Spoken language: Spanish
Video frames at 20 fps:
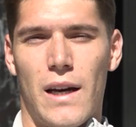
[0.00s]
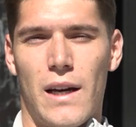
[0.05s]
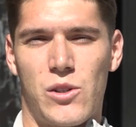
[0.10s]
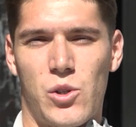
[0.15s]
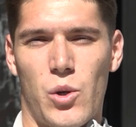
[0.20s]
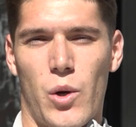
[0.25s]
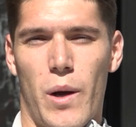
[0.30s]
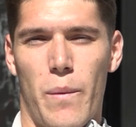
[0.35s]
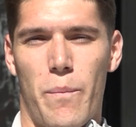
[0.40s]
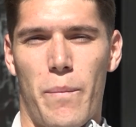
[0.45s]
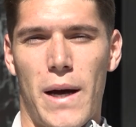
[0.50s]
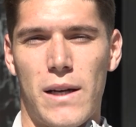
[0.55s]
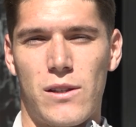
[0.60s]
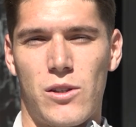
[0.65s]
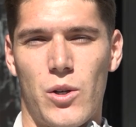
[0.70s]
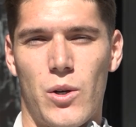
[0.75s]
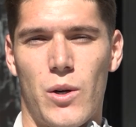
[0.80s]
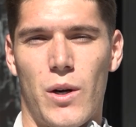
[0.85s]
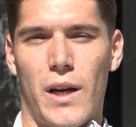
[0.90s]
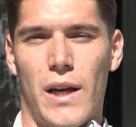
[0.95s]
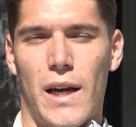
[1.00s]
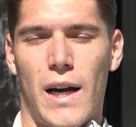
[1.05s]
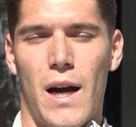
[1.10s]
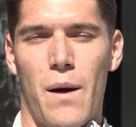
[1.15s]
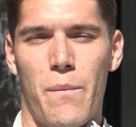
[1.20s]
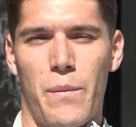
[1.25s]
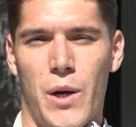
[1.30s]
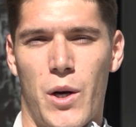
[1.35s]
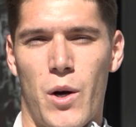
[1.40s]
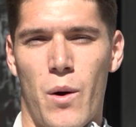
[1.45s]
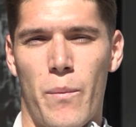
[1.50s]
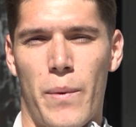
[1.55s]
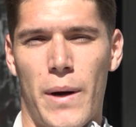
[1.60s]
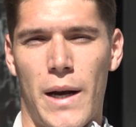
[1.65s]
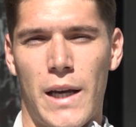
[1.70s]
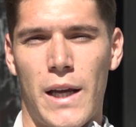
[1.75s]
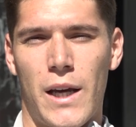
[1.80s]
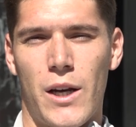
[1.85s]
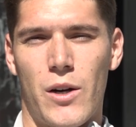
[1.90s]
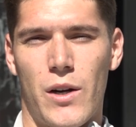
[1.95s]
esos espacios que dejan mis
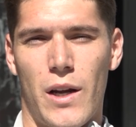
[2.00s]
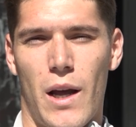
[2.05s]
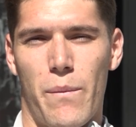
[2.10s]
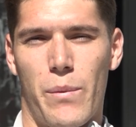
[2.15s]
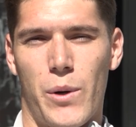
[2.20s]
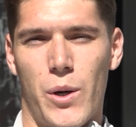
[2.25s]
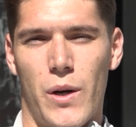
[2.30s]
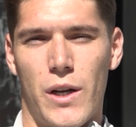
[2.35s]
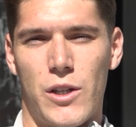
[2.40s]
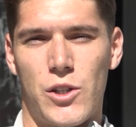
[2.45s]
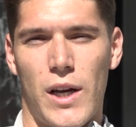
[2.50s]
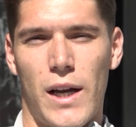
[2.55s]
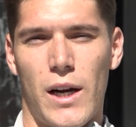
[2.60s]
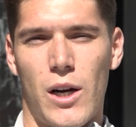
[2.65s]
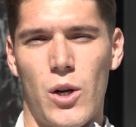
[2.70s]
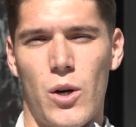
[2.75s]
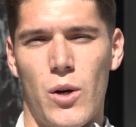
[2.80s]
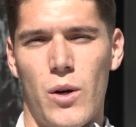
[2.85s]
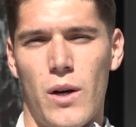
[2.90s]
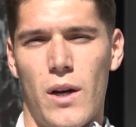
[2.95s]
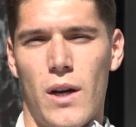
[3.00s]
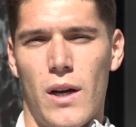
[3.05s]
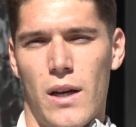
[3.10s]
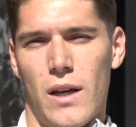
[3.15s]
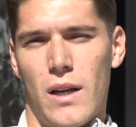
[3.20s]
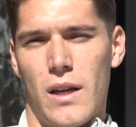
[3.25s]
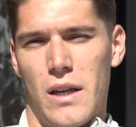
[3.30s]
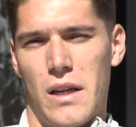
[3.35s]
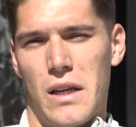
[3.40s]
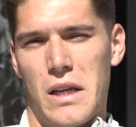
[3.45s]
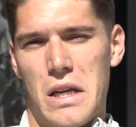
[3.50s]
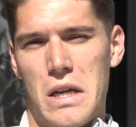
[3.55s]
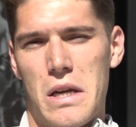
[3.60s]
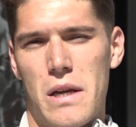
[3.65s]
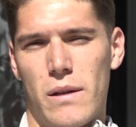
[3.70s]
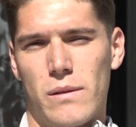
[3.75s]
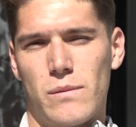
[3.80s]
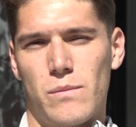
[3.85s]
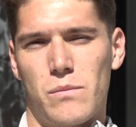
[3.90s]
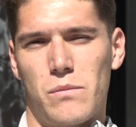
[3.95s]
compañeros y aprovecharlo.
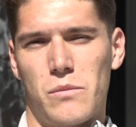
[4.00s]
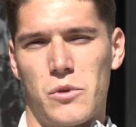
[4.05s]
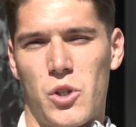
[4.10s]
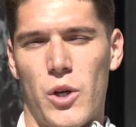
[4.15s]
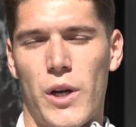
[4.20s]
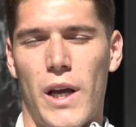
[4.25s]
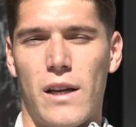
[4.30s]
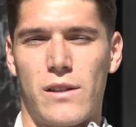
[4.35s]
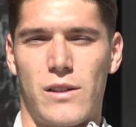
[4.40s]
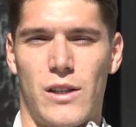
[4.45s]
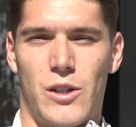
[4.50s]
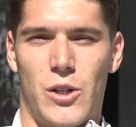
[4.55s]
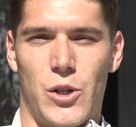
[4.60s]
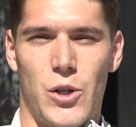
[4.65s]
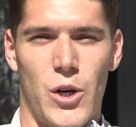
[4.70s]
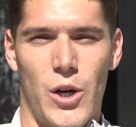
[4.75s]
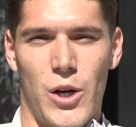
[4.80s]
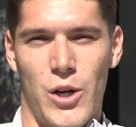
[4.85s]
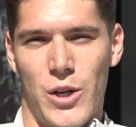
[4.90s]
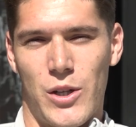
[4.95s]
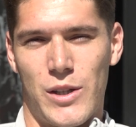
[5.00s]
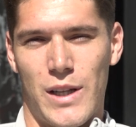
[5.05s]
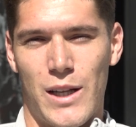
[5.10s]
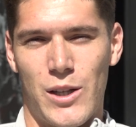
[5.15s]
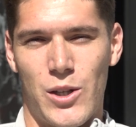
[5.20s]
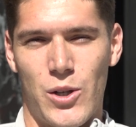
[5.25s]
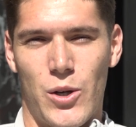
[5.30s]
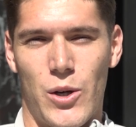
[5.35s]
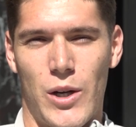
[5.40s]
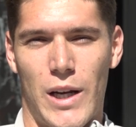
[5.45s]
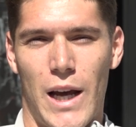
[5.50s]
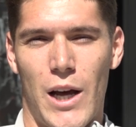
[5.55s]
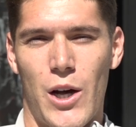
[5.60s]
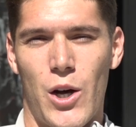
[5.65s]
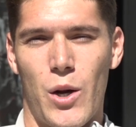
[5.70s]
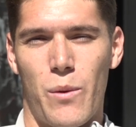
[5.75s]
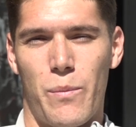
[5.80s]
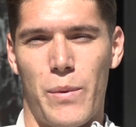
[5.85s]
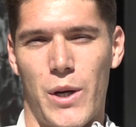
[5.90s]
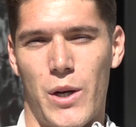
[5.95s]
Y soy asistidor, no tanto
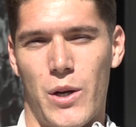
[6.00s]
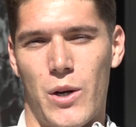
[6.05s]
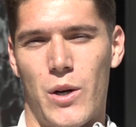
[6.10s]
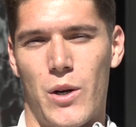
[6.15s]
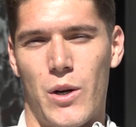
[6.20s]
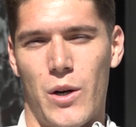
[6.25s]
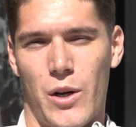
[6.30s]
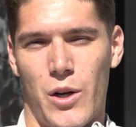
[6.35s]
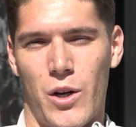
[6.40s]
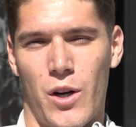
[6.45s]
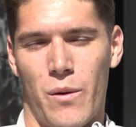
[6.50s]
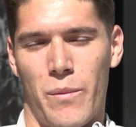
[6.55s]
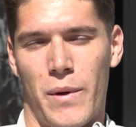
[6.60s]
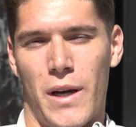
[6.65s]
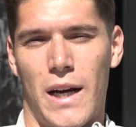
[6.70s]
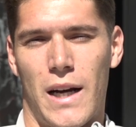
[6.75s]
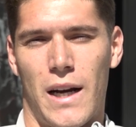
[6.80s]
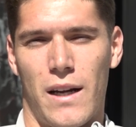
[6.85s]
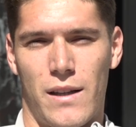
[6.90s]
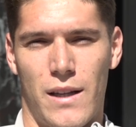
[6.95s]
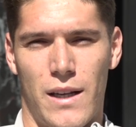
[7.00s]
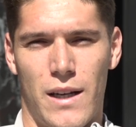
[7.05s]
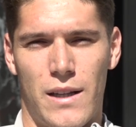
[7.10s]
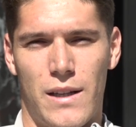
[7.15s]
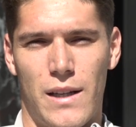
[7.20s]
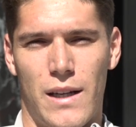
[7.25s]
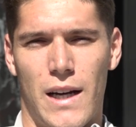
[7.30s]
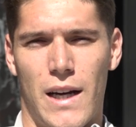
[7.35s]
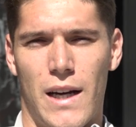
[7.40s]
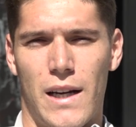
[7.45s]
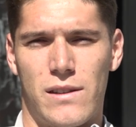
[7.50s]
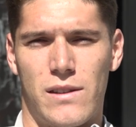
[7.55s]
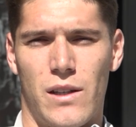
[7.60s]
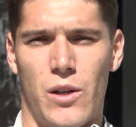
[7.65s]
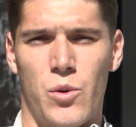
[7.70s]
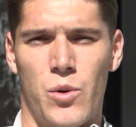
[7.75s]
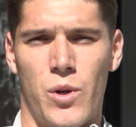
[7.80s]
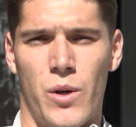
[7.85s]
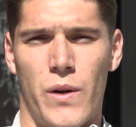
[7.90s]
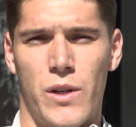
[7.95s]
goleador, pero creo que mi característica es
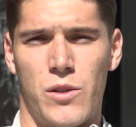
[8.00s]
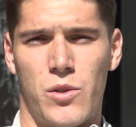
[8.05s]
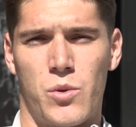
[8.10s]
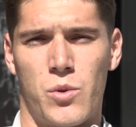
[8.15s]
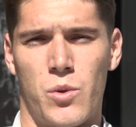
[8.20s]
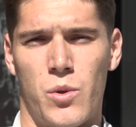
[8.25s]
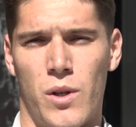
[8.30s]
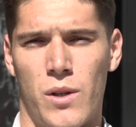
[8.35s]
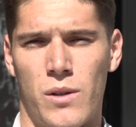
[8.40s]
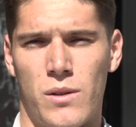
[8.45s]
el uno versus uno.